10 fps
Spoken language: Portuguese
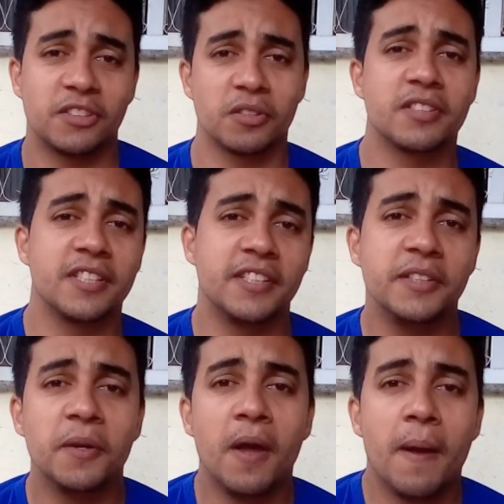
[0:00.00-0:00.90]
Acione o
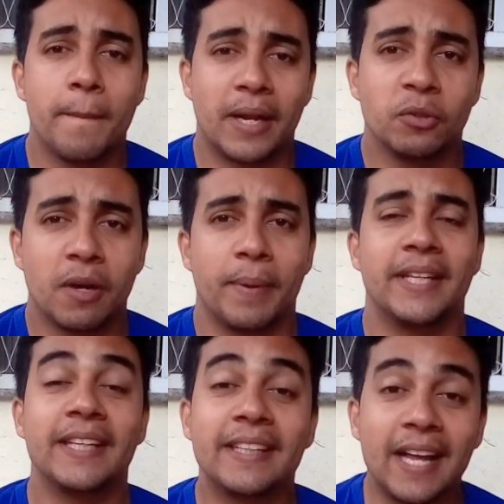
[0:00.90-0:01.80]
sininho para nunca
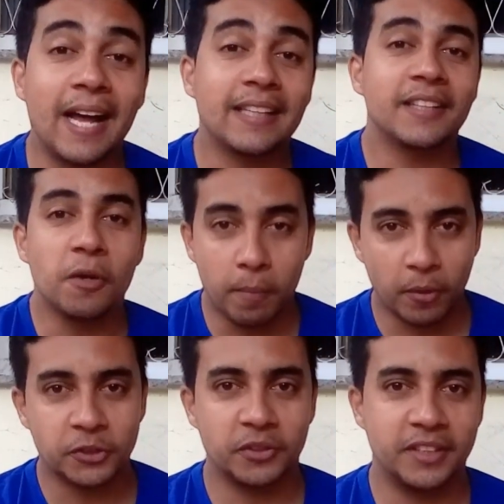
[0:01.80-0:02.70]
perder nada que eu
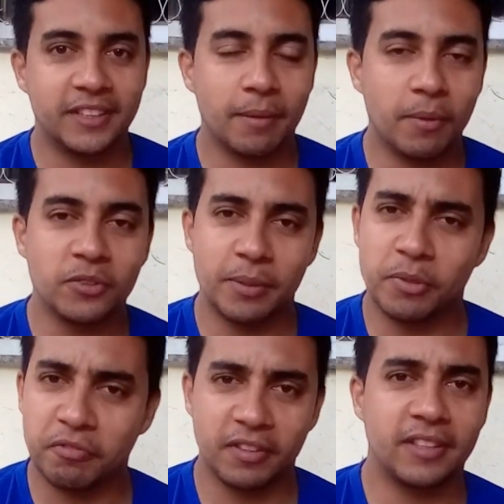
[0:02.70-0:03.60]
posto aqui, tá bom?
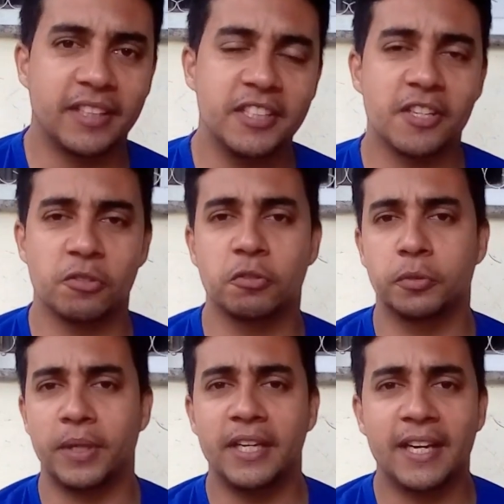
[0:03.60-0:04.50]
Sempre estou falando aqui de
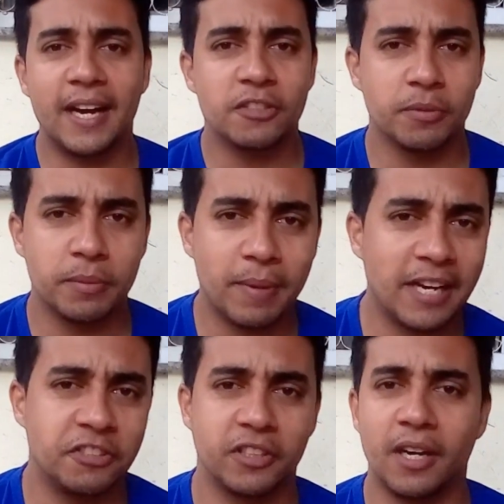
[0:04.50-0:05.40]
assuntos bem legais sobre
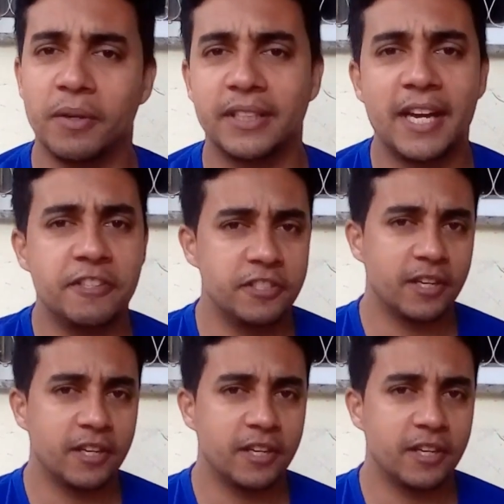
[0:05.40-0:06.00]
marketing digital, ideias